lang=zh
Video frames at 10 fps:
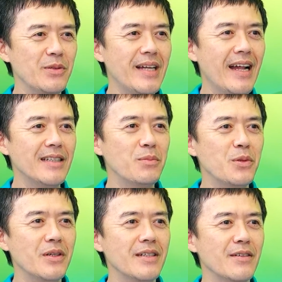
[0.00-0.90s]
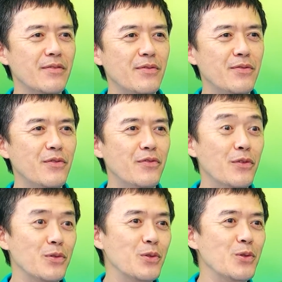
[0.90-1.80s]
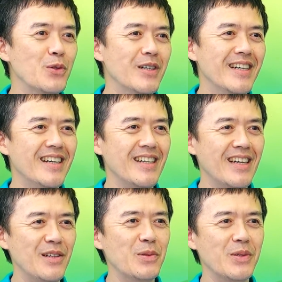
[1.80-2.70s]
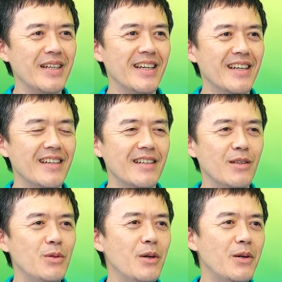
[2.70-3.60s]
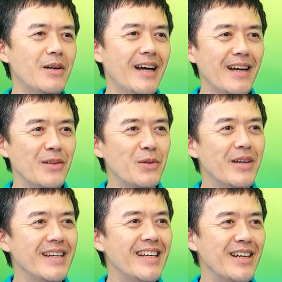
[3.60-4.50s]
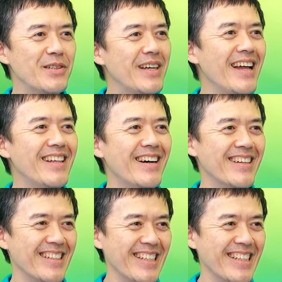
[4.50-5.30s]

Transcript: 就大家这么多的付出，嗯，跟努力，嗯，可是最后后来很多人立刻就看到了